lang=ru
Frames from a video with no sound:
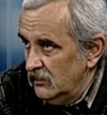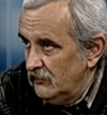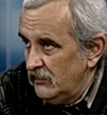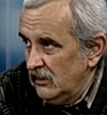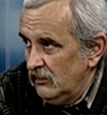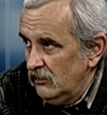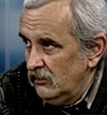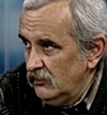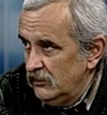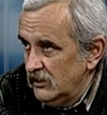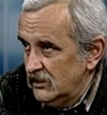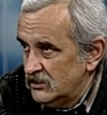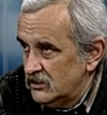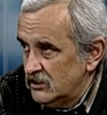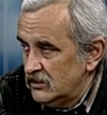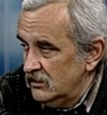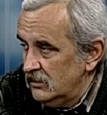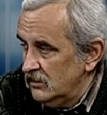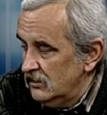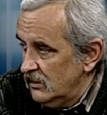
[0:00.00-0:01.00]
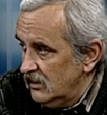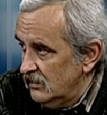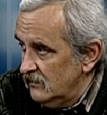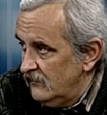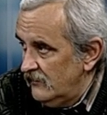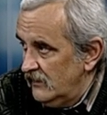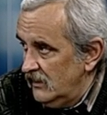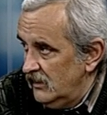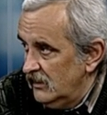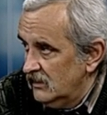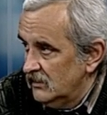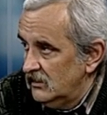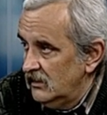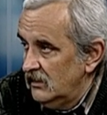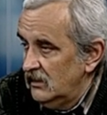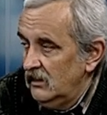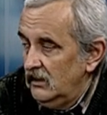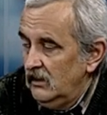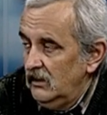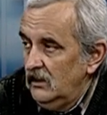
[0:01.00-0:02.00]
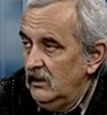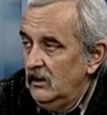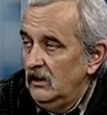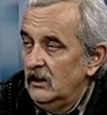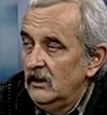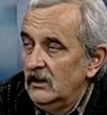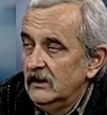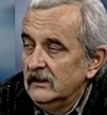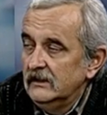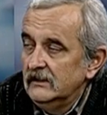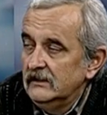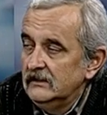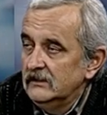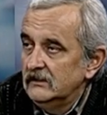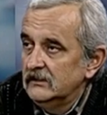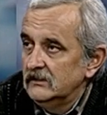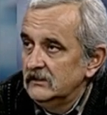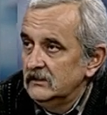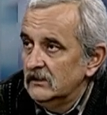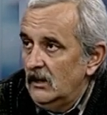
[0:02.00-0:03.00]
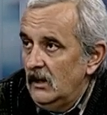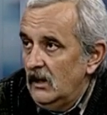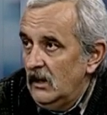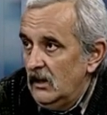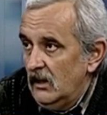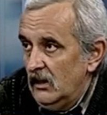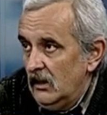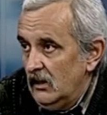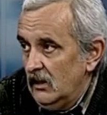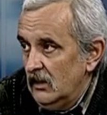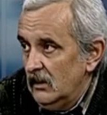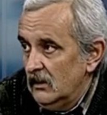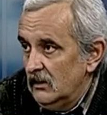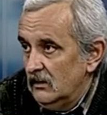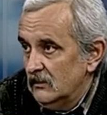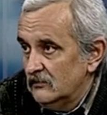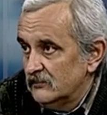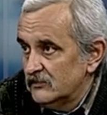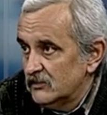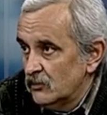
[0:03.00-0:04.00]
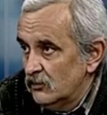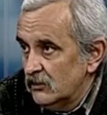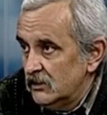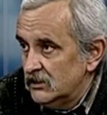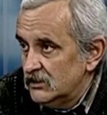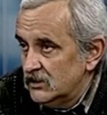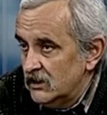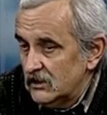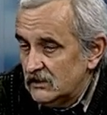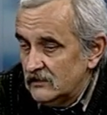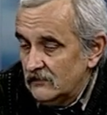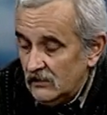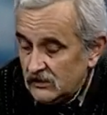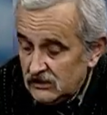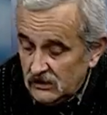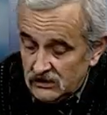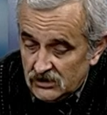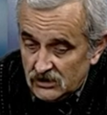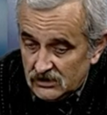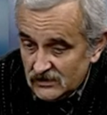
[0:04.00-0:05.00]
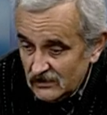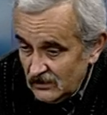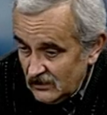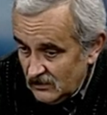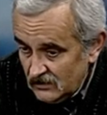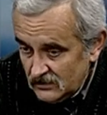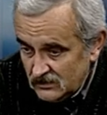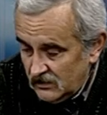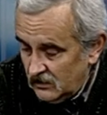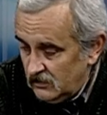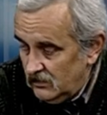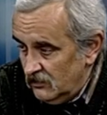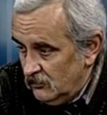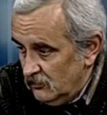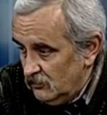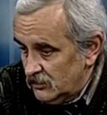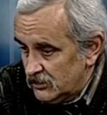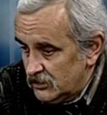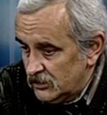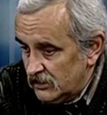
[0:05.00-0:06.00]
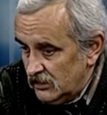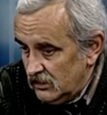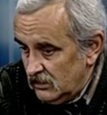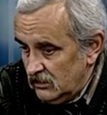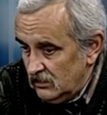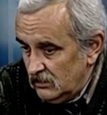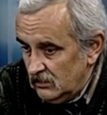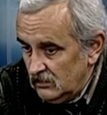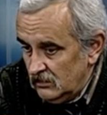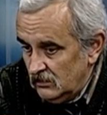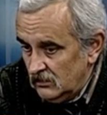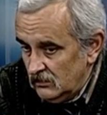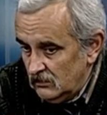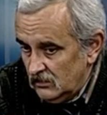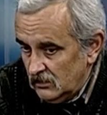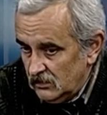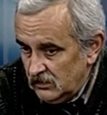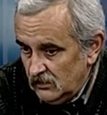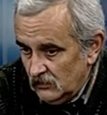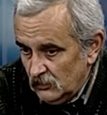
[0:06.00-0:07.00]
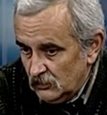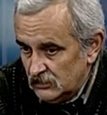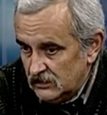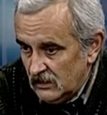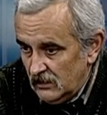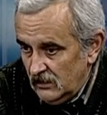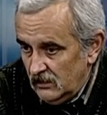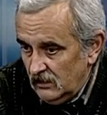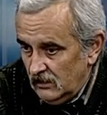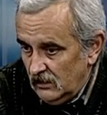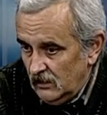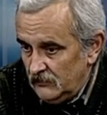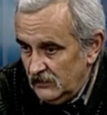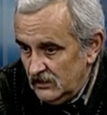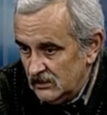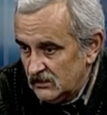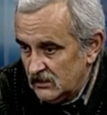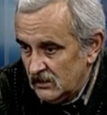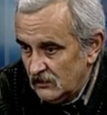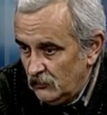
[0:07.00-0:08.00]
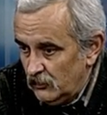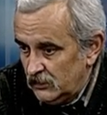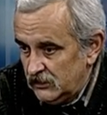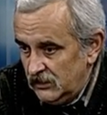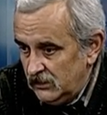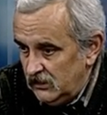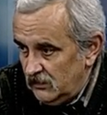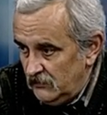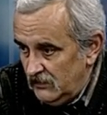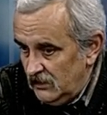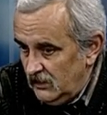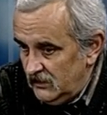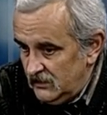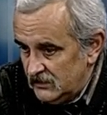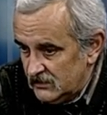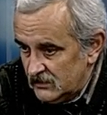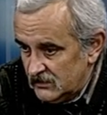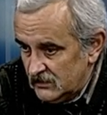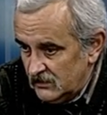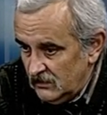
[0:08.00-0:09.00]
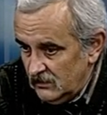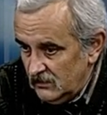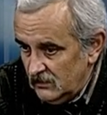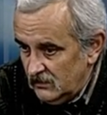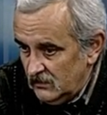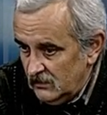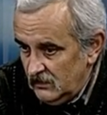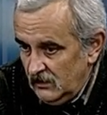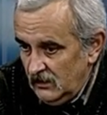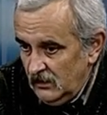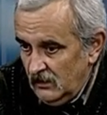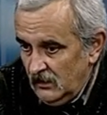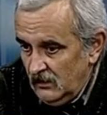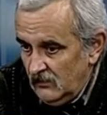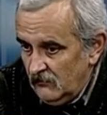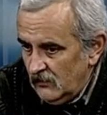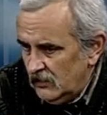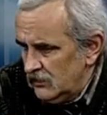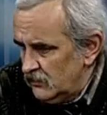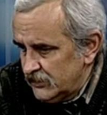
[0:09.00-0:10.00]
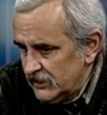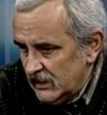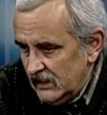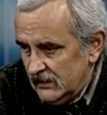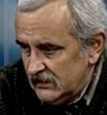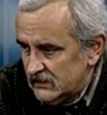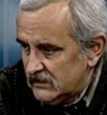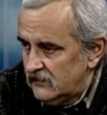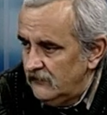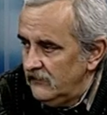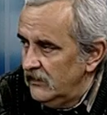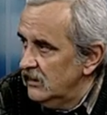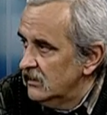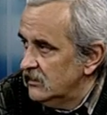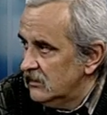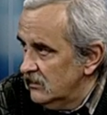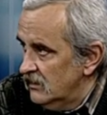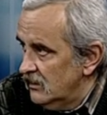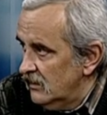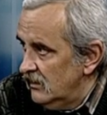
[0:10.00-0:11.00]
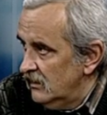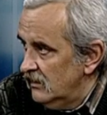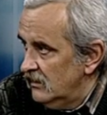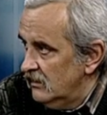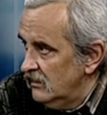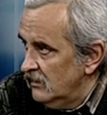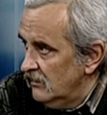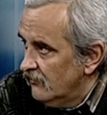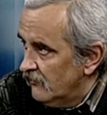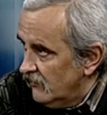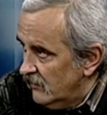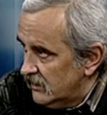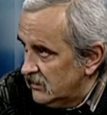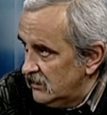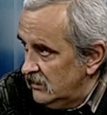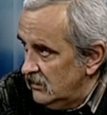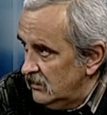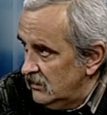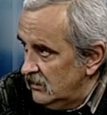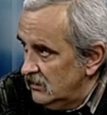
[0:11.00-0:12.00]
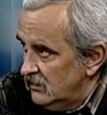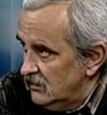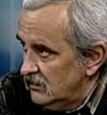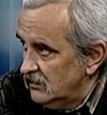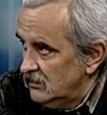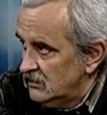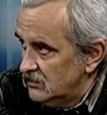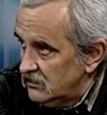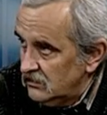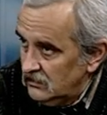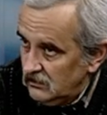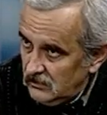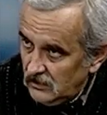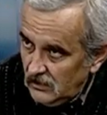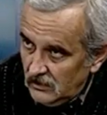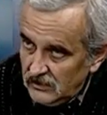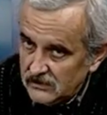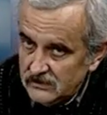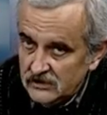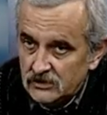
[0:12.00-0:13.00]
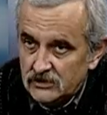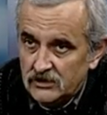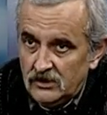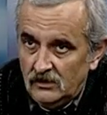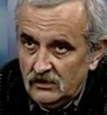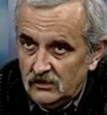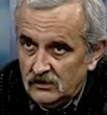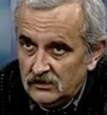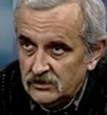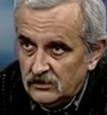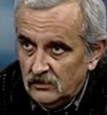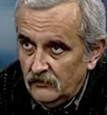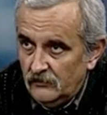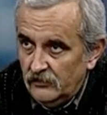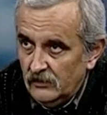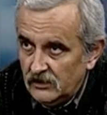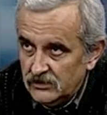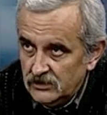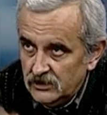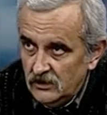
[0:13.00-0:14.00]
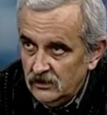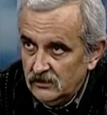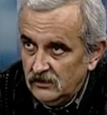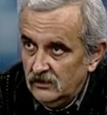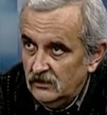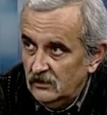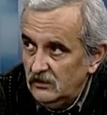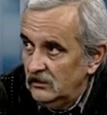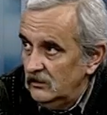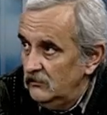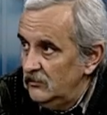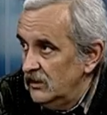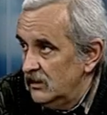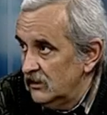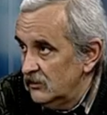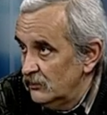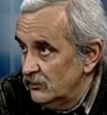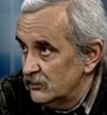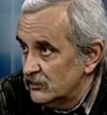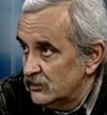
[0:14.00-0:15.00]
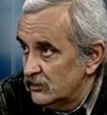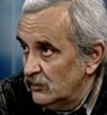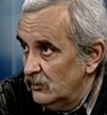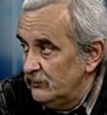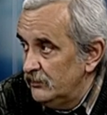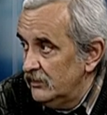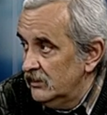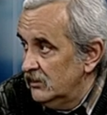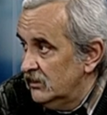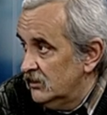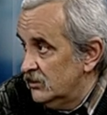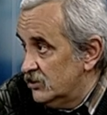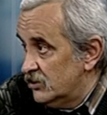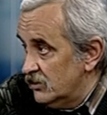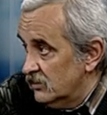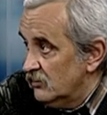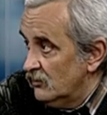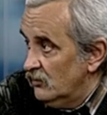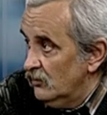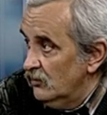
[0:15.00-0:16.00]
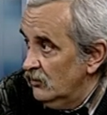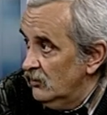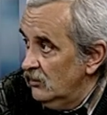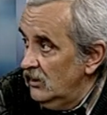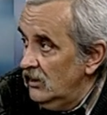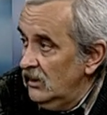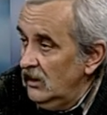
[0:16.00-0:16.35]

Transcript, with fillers: полуночи конфликт, э, а вскоре, через 2-3 часа среди ночи, к нему стали ломиться работники милиции, Выключали свет на, в квартире, на лестничной площадке, имея доступ э, к щитку.